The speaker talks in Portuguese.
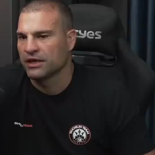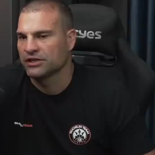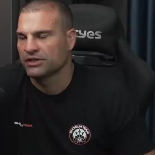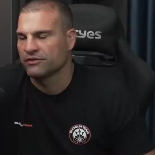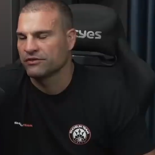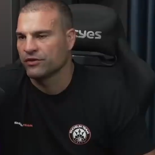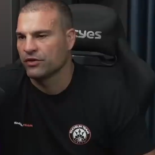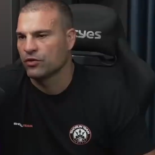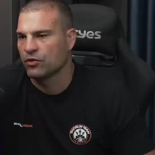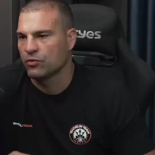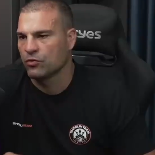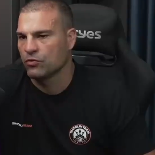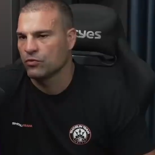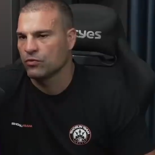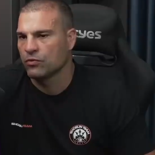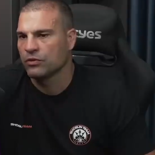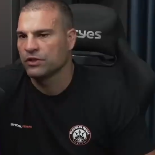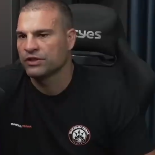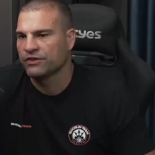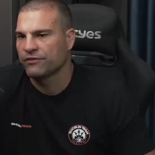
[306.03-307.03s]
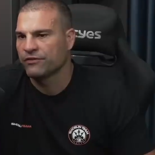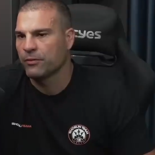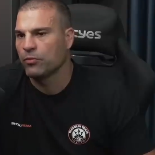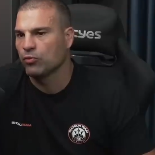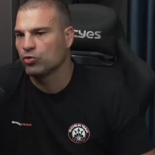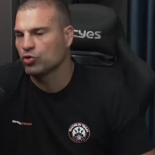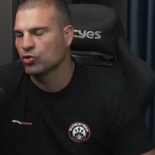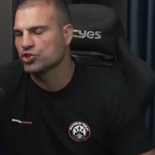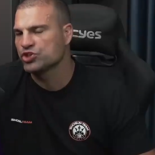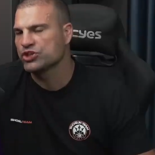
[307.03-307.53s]
gente, Cara, eu vi... a gente
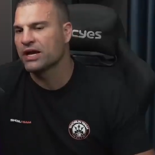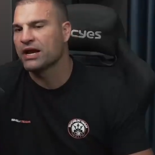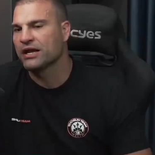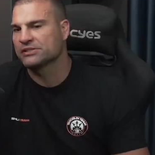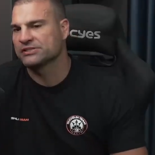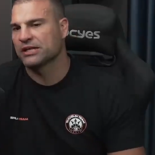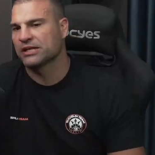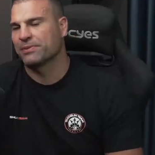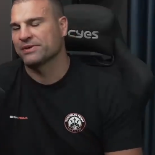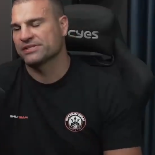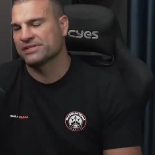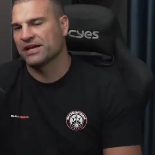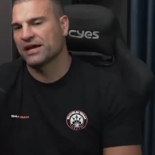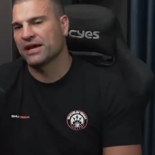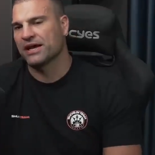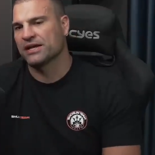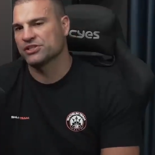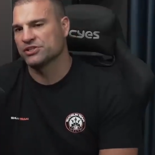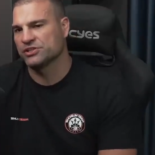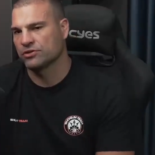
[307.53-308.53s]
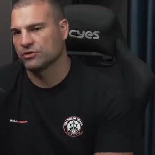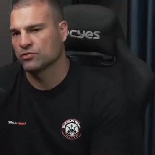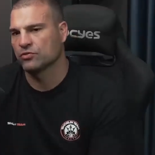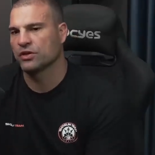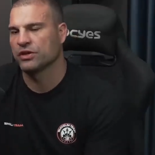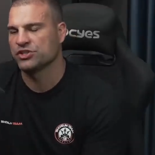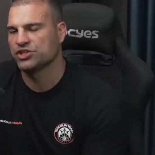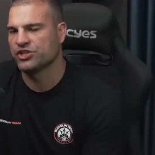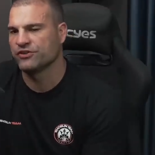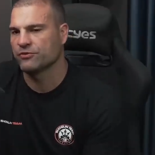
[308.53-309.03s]
muito um dia antes, na pesagem,
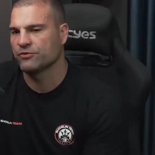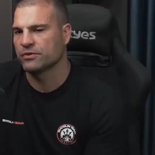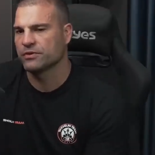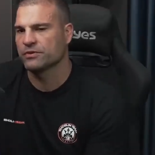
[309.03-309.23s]
coletiva. Eu